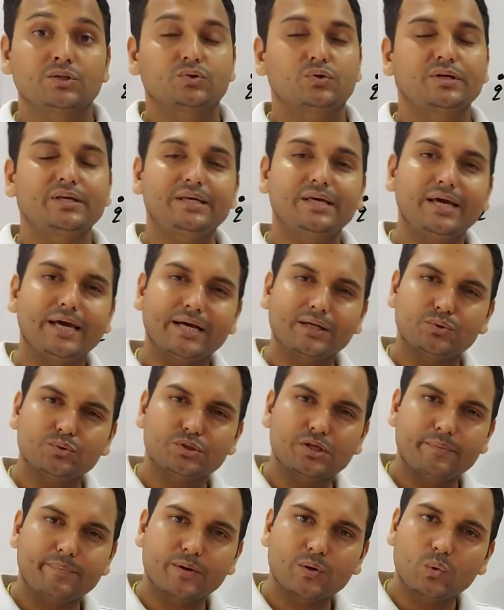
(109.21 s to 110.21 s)
तो ये एक
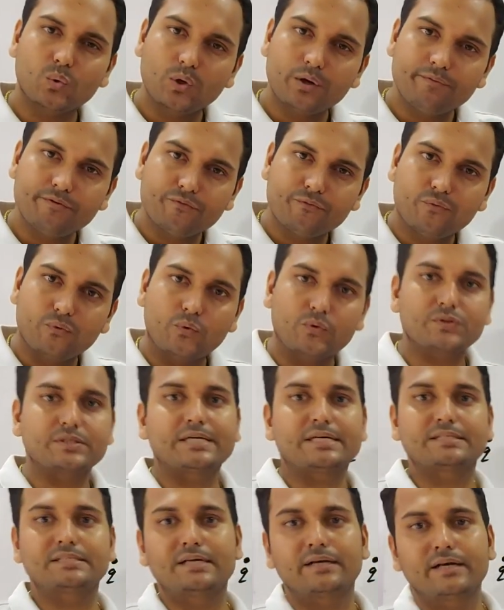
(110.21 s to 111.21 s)
दूसरे पे कोई भी फोर्स
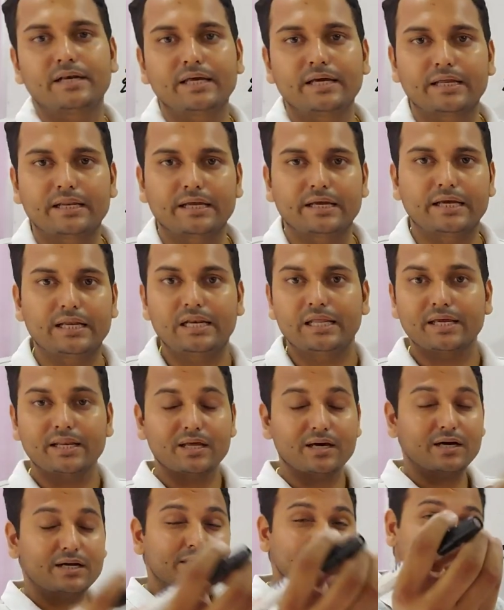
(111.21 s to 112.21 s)
एग्जर्ट नहीं करेंगे
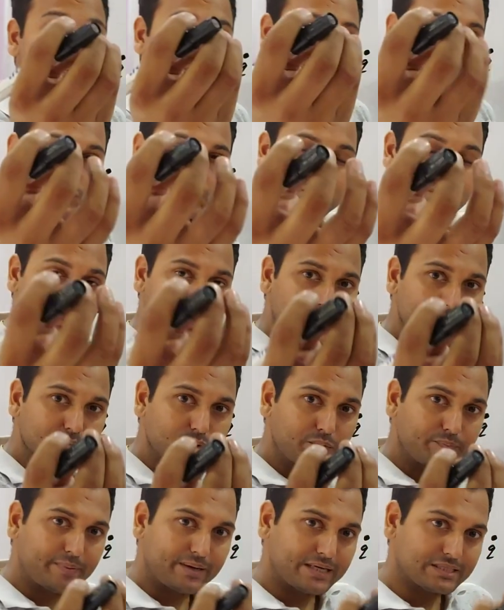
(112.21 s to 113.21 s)
लेकिन अगर जब मैं उस चार्ज
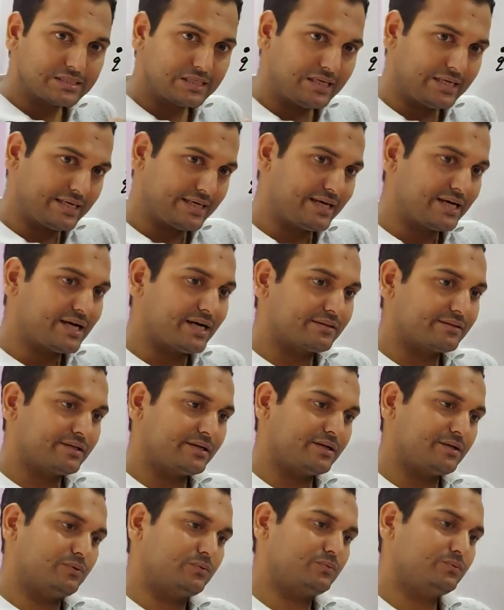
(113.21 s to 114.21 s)
को पास लेके
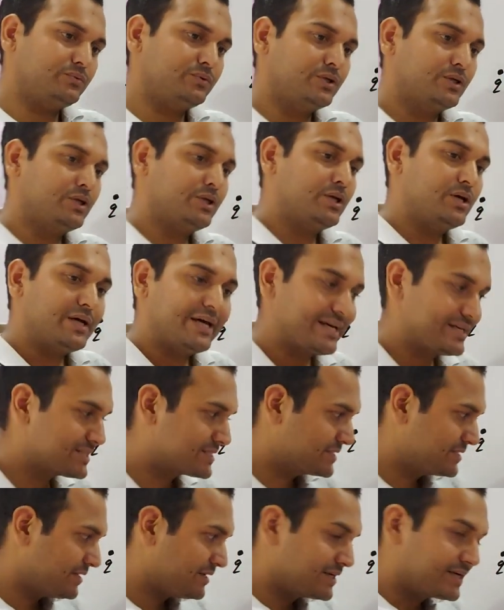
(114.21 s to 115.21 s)
आते रहूं एक
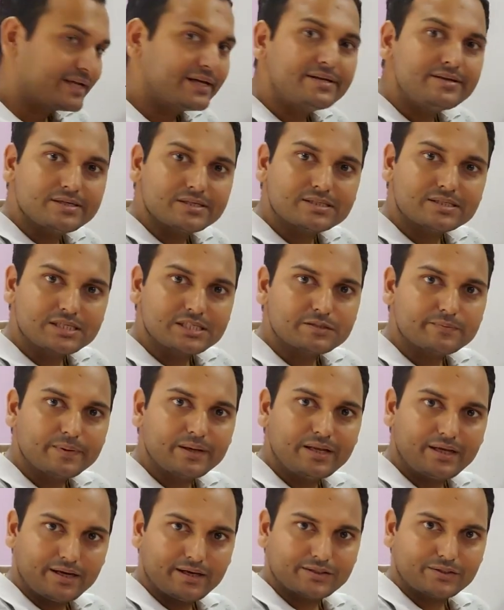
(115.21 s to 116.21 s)
सर्टेन डिस्टेंस
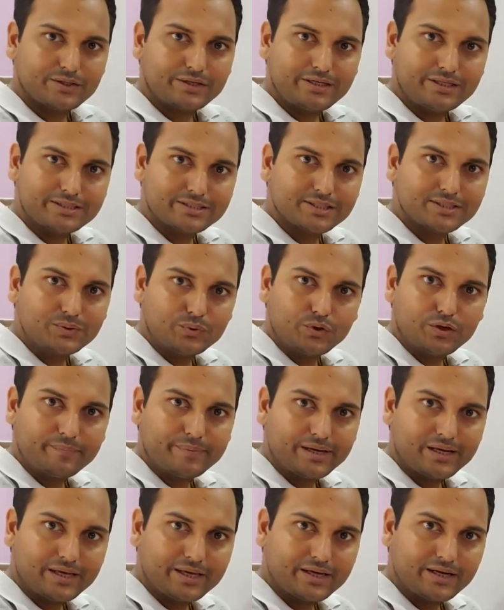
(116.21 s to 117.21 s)
पे ले आता हूँ निश्चित दूरी
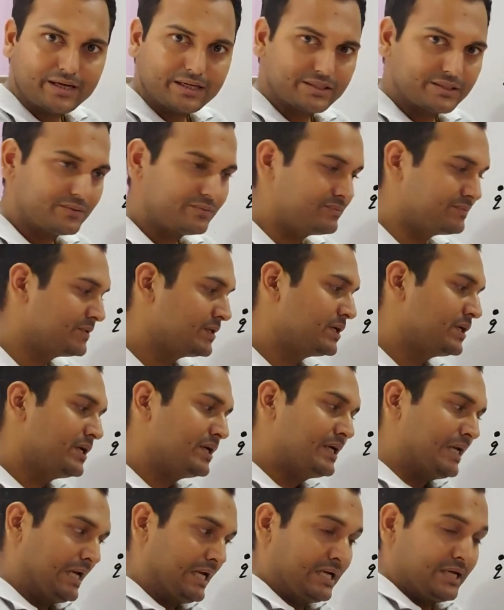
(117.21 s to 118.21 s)
पे लेके आता हूँ
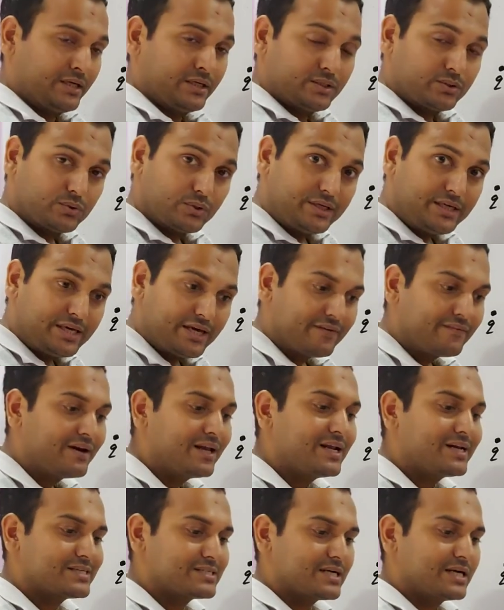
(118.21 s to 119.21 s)
तो ये
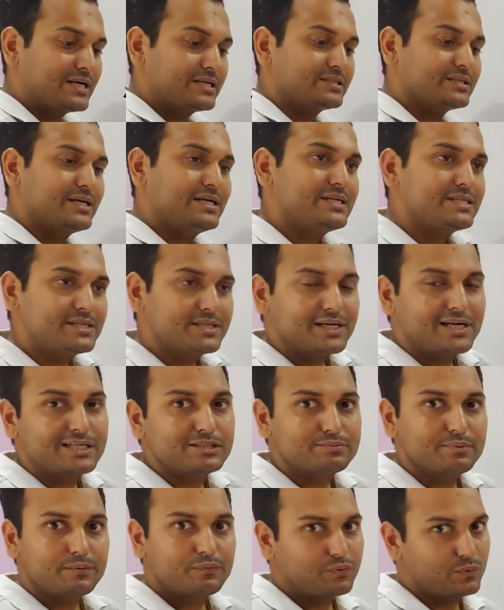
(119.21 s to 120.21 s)
वाला चार्ज इस
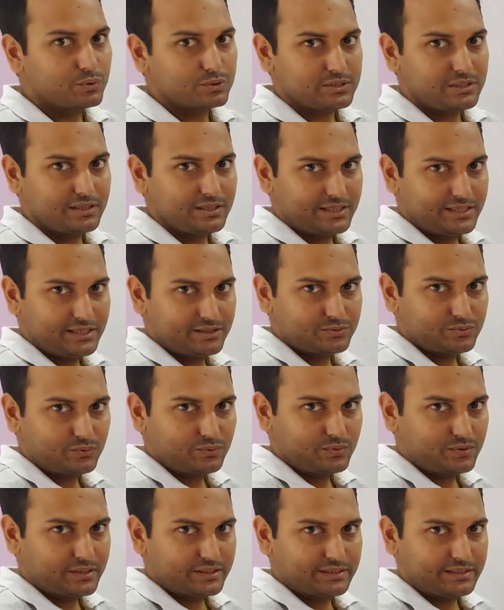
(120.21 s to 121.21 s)
चार्ज पे फोर्स लगाना
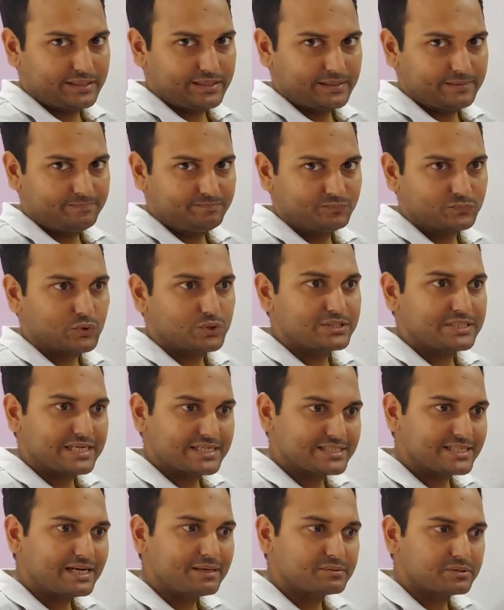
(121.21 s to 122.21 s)
शुरू कर देगा तो
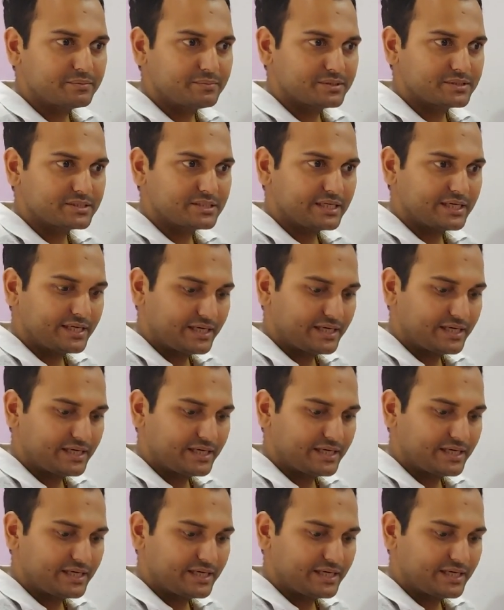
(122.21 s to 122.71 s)
जैसे आप समझते